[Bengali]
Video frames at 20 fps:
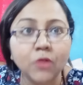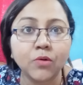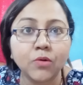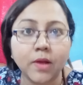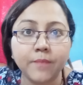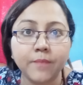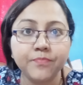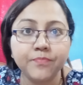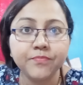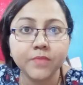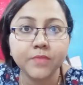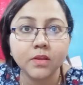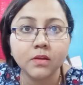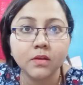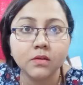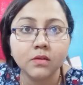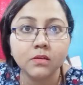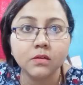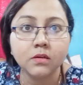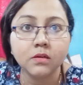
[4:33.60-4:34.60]
না
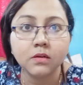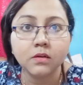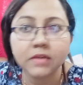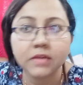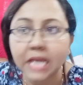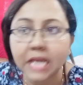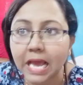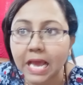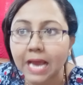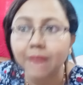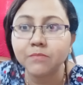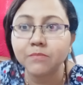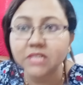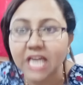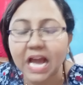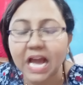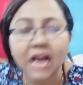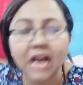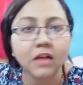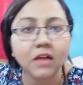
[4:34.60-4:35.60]
নাম
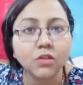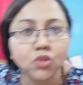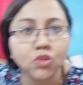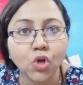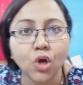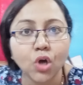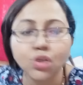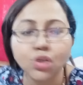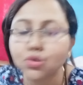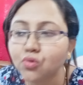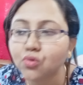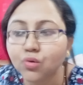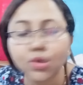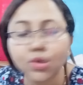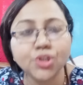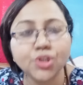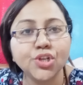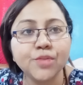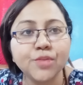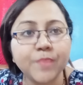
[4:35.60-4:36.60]
ডাক যশ কোনো
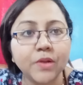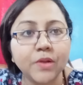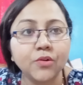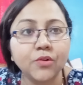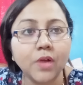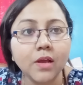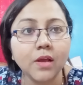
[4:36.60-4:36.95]
কিছুই পেল না